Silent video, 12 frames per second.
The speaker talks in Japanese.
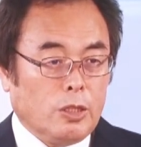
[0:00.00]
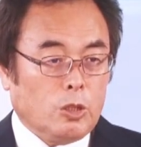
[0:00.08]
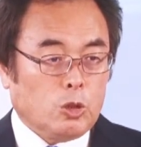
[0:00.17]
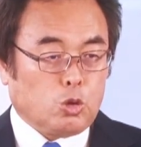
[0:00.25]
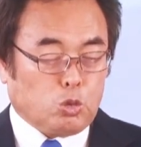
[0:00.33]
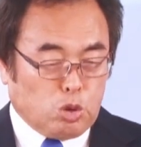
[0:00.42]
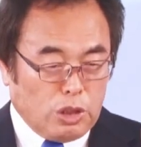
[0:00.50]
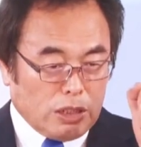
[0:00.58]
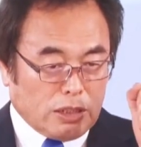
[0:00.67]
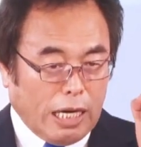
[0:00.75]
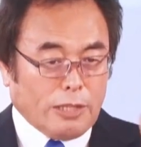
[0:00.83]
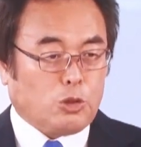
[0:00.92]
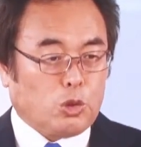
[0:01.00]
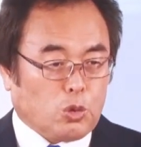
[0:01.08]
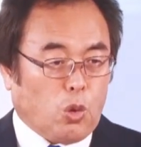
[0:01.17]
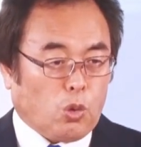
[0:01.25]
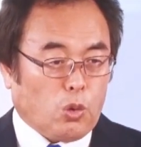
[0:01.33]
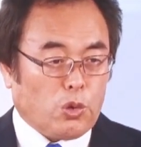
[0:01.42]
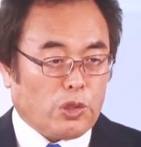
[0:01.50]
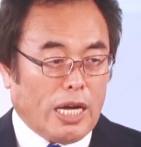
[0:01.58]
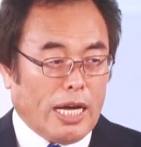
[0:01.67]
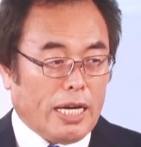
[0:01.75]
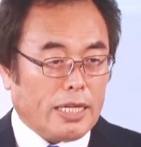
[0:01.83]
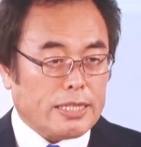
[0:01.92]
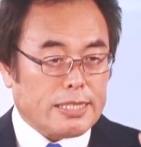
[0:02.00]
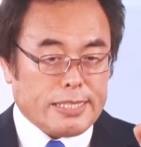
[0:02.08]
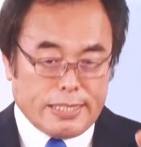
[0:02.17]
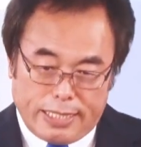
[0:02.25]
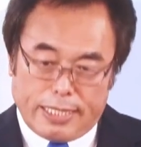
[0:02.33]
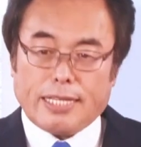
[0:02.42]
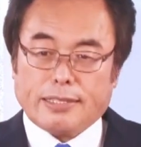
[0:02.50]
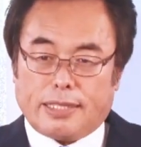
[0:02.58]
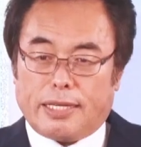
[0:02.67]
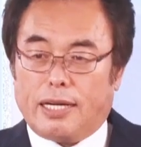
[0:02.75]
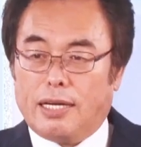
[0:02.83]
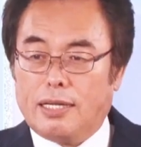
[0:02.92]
救いたいという心が消えないから